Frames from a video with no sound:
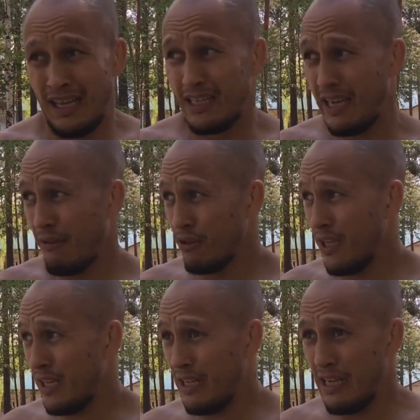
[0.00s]
Я его,
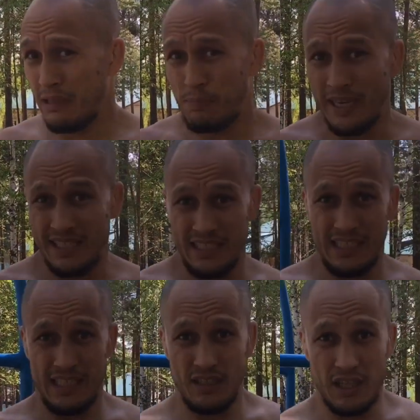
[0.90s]
наверное, лет пять не
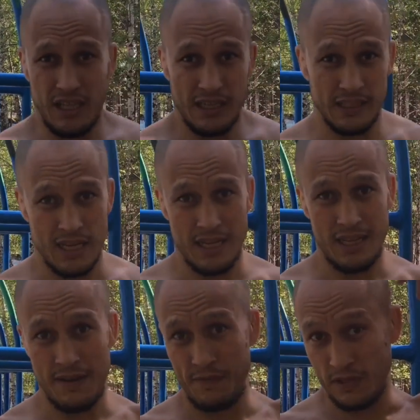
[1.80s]
делал. Когда
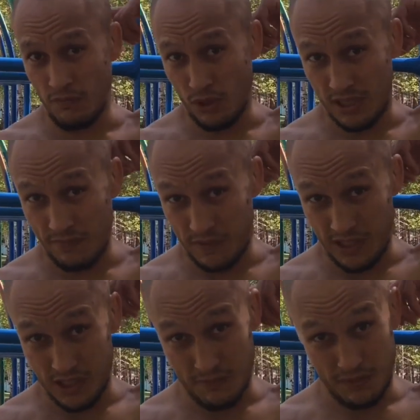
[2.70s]
на физвозе,
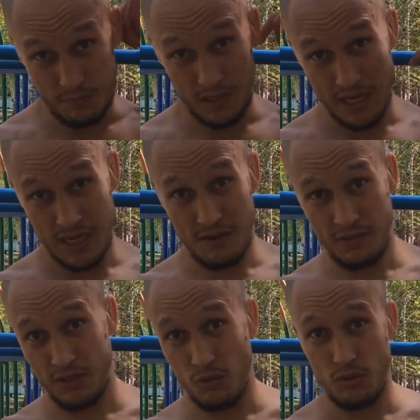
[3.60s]
физическом воспитании в
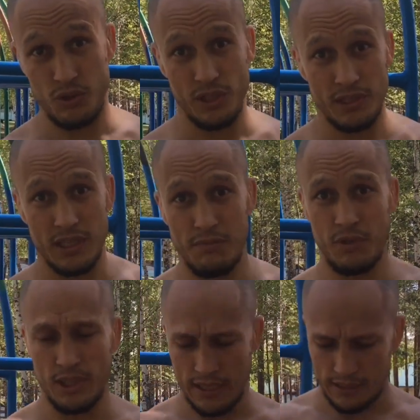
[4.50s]
институте учился,
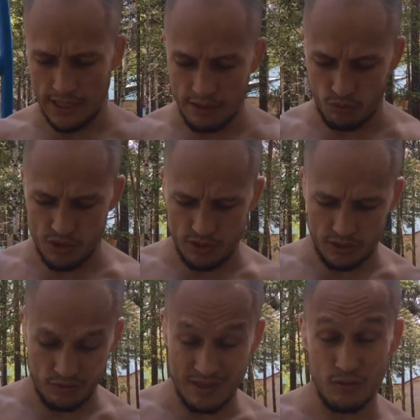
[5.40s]
мы же на тренера
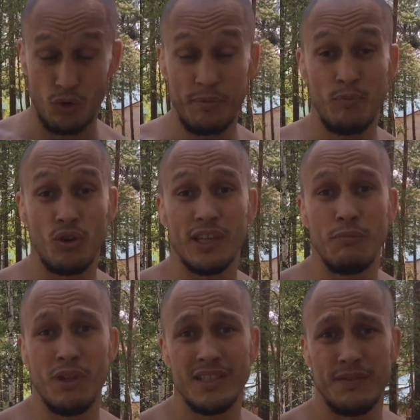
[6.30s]
учились, у нас в группе много
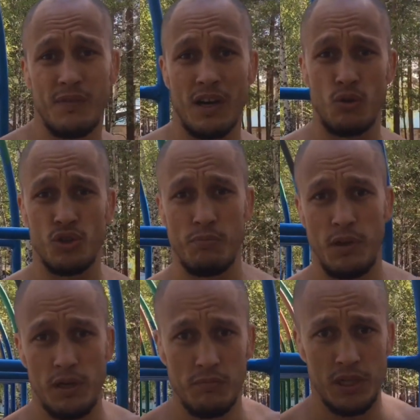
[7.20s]
гимнастов хороших
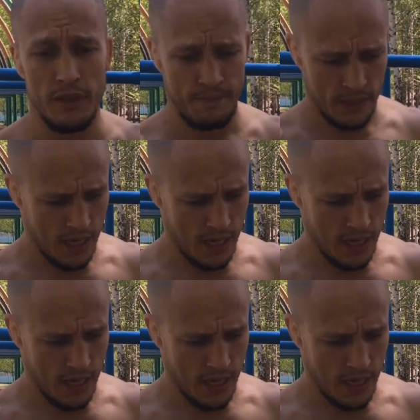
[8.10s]
было.